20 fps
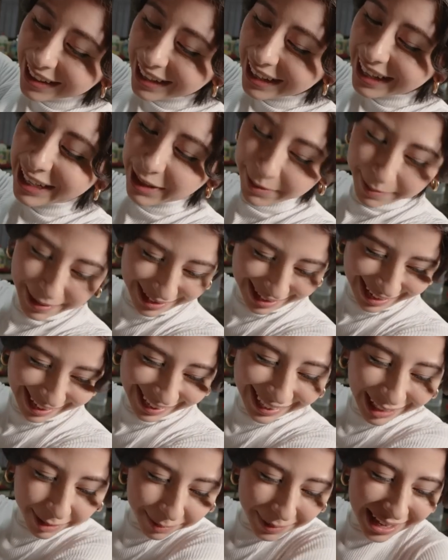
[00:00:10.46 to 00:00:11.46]
Ay, ven,
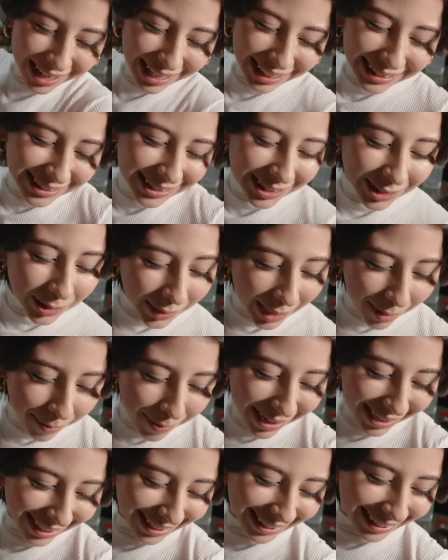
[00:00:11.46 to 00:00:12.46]
agárrame de la cintura
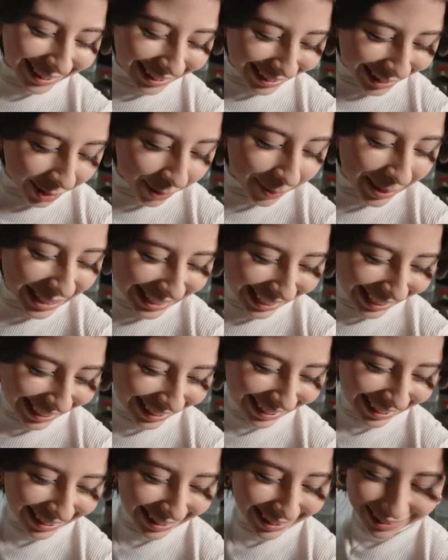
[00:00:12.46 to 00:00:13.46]
para que no me
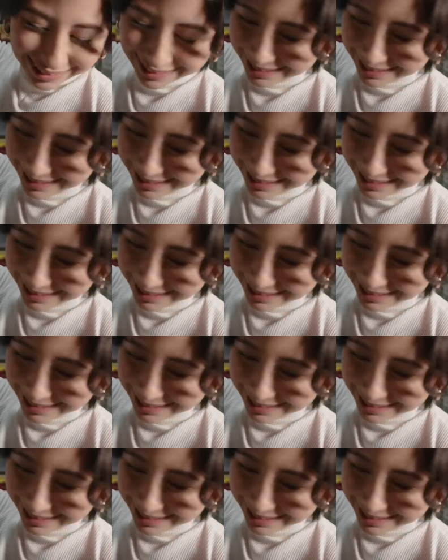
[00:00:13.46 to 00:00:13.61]
caiga, ¿eh?